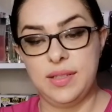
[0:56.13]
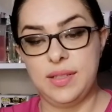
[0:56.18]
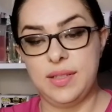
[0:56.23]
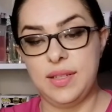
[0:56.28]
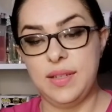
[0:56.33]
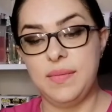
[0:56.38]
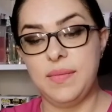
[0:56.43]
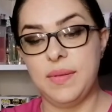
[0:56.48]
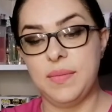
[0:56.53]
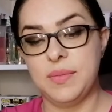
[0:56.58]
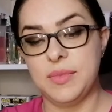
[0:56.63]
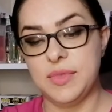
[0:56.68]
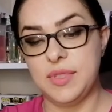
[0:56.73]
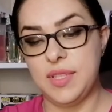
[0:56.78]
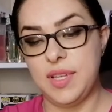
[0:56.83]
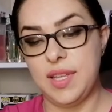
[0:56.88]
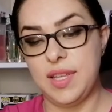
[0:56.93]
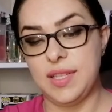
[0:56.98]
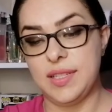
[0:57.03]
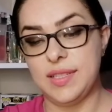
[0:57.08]
Sí,
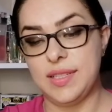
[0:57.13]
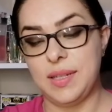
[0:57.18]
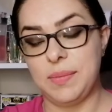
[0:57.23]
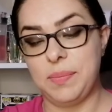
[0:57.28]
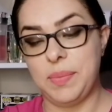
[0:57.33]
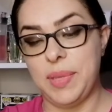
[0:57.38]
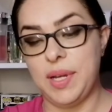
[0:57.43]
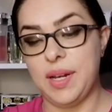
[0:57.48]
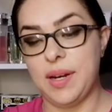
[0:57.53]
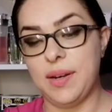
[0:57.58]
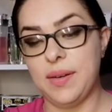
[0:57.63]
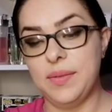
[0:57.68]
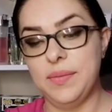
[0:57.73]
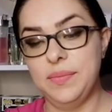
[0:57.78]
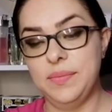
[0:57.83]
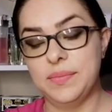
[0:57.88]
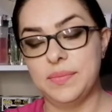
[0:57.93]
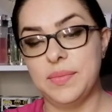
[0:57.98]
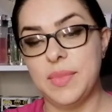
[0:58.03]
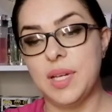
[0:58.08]
vamos a destaparlo.
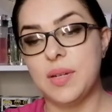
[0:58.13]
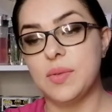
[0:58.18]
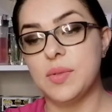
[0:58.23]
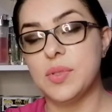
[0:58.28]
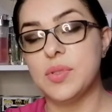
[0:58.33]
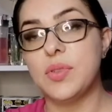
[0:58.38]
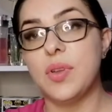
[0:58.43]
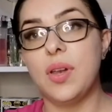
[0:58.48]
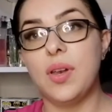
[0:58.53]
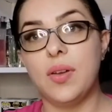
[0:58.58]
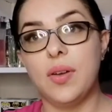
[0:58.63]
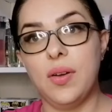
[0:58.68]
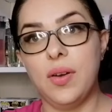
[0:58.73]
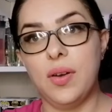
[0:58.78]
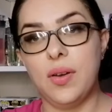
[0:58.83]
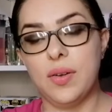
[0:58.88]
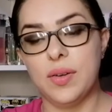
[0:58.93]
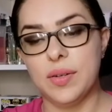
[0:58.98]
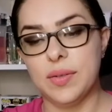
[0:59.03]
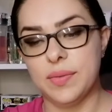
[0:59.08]
Me gustó el
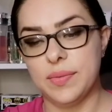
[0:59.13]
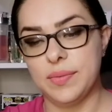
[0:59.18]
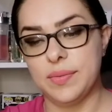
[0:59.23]
color.